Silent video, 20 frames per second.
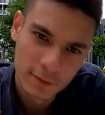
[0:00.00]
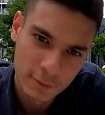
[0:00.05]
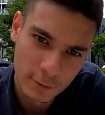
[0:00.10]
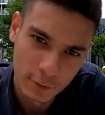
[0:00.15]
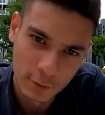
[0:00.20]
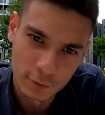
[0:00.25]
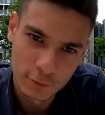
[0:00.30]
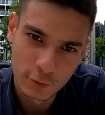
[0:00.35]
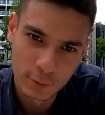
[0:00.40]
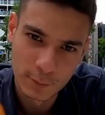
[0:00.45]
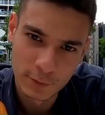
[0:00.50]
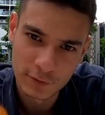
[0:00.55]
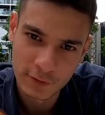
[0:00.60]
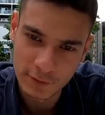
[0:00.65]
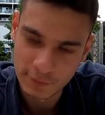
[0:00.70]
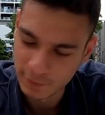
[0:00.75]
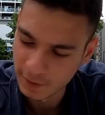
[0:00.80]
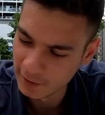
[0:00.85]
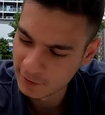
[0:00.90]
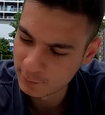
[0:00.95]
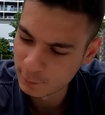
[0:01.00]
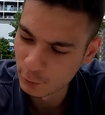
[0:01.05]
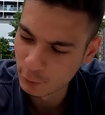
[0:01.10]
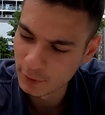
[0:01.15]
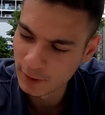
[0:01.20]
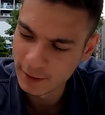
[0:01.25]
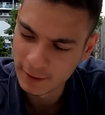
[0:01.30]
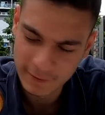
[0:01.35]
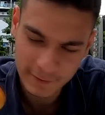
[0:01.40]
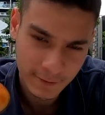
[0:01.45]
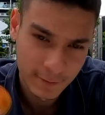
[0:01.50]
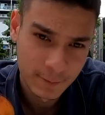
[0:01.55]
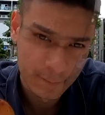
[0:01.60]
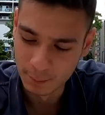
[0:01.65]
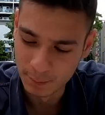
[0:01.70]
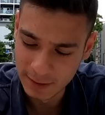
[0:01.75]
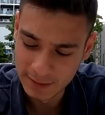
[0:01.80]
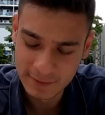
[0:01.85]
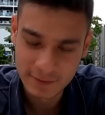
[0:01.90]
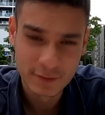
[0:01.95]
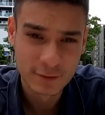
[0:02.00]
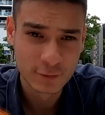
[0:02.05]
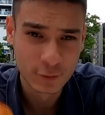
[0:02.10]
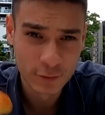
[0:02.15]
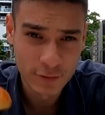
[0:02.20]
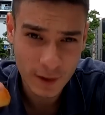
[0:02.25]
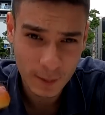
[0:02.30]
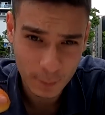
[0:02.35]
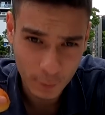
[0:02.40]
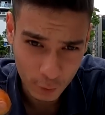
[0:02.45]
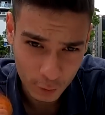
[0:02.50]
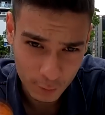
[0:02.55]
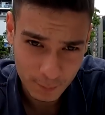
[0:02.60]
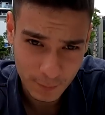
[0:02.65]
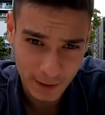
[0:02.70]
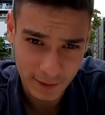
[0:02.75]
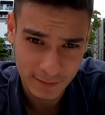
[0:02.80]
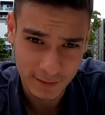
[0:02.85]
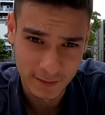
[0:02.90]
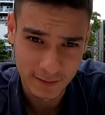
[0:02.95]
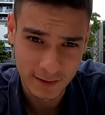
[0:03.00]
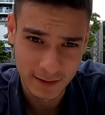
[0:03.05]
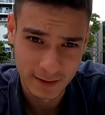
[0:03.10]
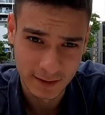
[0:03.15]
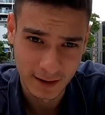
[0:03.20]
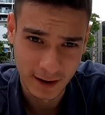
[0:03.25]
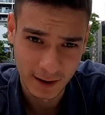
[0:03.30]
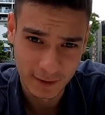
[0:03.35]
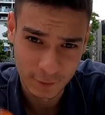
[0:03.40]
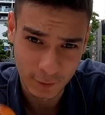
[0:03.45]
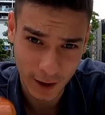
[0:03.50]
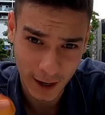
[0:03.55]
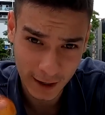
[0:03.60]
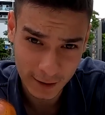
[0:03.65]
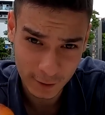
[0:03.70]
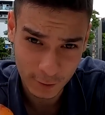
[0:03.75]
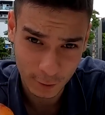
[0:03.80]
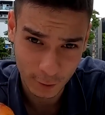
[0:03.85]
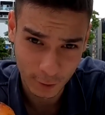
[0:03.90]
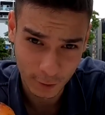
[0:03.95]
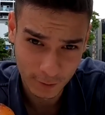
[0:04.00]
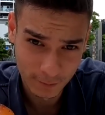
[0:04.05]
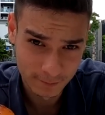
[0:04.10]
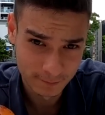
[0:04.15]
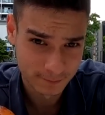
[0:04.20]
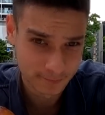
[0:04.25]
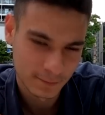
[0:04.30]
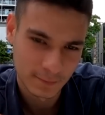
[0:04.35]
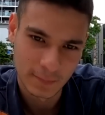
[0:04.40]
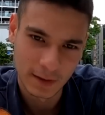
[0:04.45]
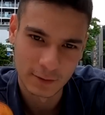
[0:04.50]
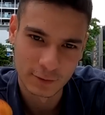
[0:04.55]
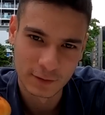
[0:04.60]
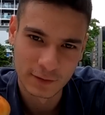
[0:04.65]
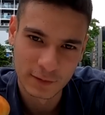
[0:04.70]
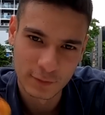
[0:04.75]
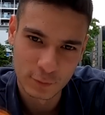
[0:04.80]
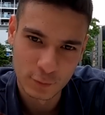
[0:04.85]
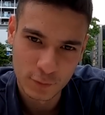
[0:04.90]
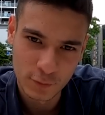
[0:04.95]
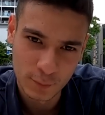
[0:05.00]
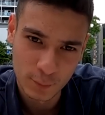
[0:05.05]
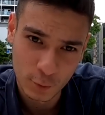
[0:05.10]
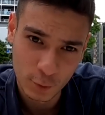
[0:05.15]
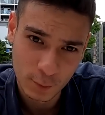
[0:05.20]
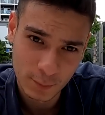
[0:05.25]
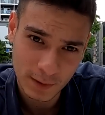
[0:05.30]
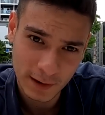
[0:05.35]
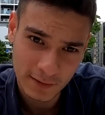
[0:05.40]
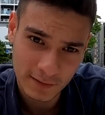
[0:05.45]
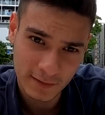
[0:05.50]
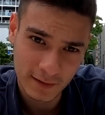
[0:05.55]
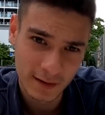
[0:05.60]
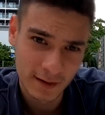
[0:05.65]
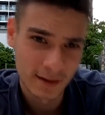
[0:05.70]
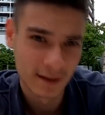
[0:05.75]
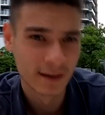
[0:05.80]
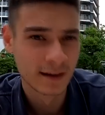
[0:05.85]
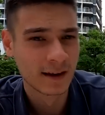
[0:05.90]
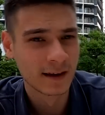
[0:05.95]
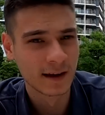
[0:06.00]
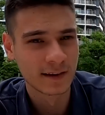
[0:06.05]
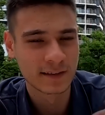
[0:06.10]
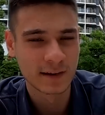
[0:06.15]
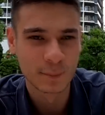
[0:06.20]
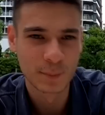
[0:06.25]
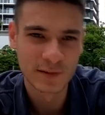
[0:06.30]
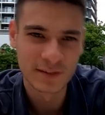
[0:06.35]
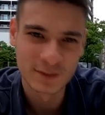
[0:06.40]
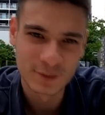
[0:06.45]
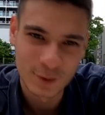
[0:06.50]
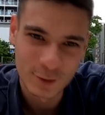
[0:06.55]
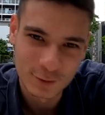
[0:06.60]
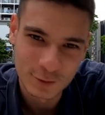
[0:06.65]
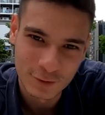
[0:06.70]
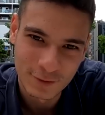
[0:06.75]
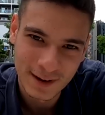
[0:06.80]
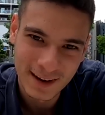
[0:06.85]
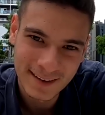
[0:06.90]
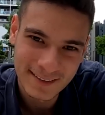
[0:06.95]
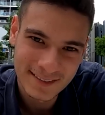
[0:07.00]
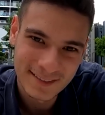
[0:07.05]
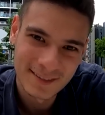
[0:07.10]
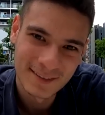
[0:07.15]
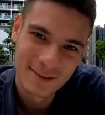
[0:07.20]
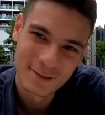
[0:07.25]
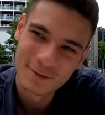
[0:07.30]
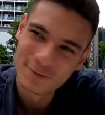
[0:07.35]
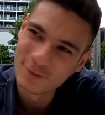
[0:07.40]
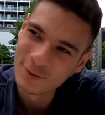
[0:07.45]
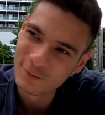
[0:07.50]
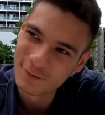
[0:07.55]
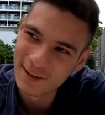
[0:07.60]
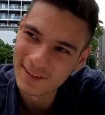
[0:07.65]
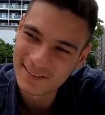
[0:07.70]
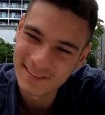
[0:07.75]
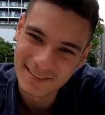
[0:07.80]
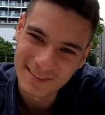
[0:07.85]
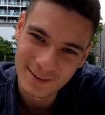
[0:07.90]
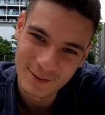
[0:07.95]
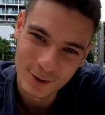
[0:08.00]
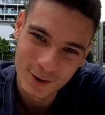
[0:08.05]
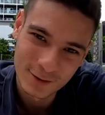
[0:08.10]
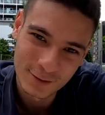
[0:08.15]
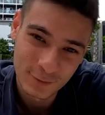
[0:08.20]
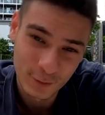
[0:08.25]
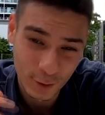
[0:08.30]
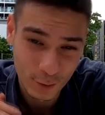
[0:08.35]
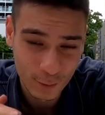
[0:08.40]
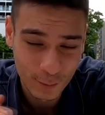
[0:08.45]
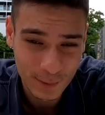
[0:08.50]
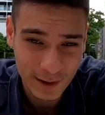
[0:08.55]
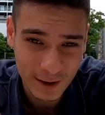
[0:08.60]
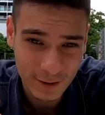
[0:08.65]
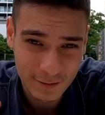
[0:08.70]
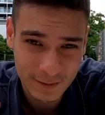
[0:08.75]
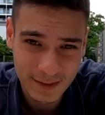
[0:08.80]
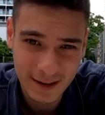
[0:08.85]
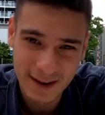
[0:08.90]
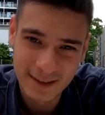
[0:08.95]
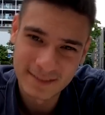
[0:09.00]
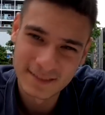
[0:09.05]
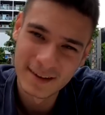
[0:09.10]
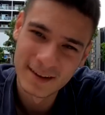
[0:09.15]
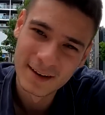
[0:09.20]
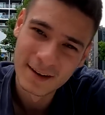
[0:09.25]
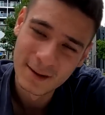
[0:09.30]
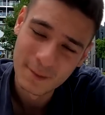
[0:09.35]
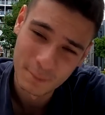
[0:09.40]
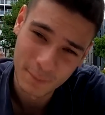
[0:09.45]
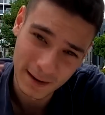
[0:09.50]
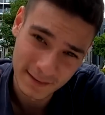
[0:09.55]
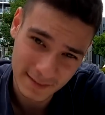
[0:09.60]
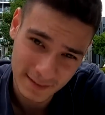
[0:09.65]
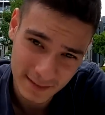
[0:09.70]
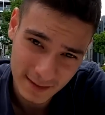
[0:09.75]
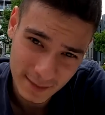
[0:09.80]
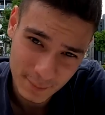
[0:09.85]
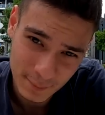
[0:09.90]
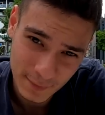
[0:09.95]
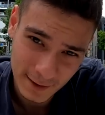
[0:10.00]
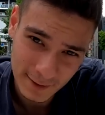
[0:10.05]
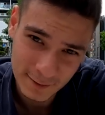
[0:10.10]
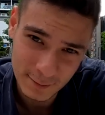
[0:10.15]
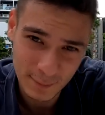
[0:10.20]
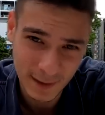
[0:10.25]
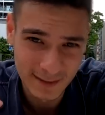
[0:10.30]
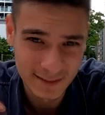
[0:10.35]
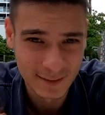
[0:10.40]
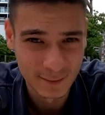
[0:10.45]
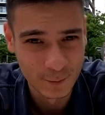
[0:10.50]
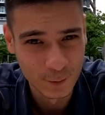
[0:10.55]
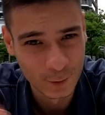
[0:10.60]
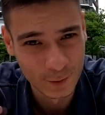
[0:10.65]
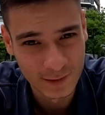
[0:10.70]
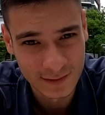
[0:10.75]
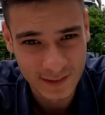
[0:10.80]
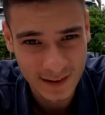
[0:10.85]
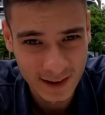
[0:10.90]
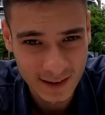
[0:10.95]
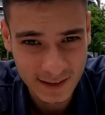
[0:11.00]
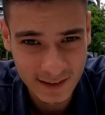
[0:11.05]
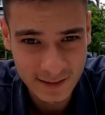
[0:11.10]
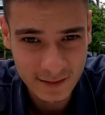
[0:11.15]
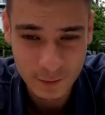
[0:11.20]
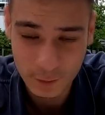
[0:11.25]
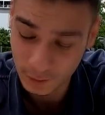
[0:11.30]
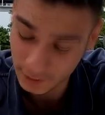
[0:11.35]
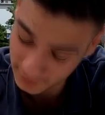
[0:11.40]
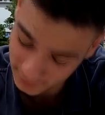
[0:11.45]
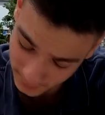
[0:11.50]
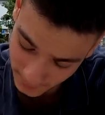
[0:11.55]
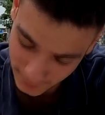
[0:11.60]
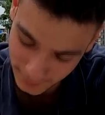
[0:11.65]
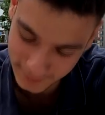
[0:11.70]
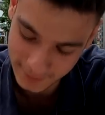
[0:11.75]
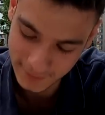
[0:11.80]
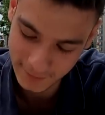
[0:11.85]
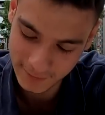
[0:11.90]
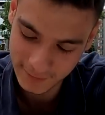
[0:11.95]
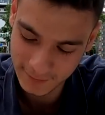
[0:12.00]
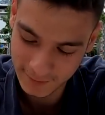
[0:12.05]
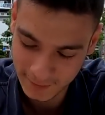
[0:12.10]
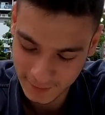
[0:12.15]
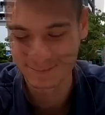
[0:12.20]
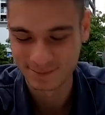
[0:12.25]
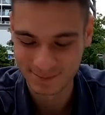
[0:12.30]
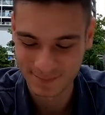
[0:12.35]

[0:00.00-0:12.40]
so typisches Weißbrot halt mit süßer Bohnenpaste drin, also Anko. Also diese süße Bohnenpaste ist ja ein bisschen kontrovers für westliche Leute, für Europäer vielleicht. Manche lieben es, manche mögen es eher nicht so. Ich mag es.